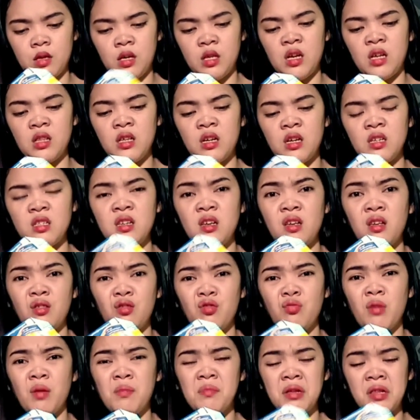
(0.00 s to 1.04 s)
Ala na kasi
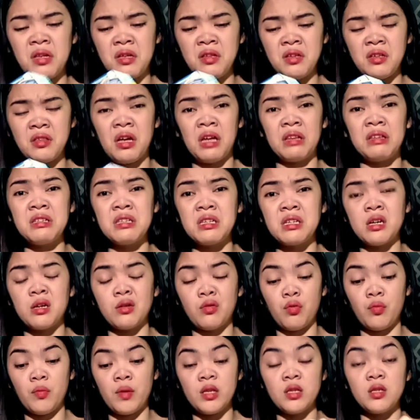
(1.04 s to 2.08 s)
nun mabilan eh, dati
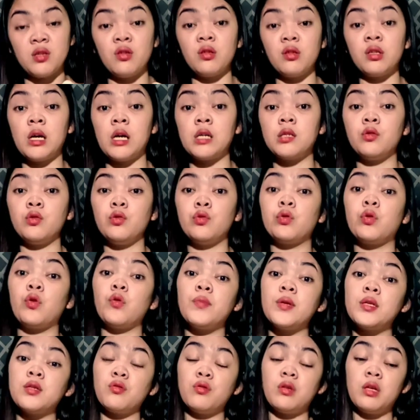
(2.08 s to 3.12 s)
sa Robinson, kaso yung
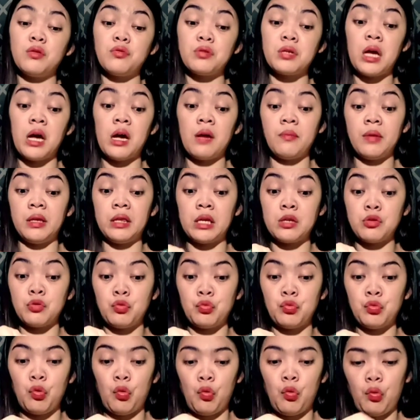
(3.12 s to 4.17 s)
Robinson dito sa amin
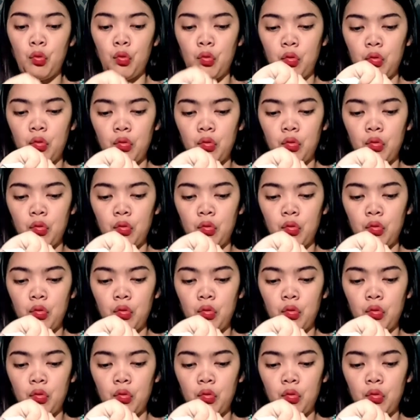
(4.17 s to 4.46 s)
nasunog.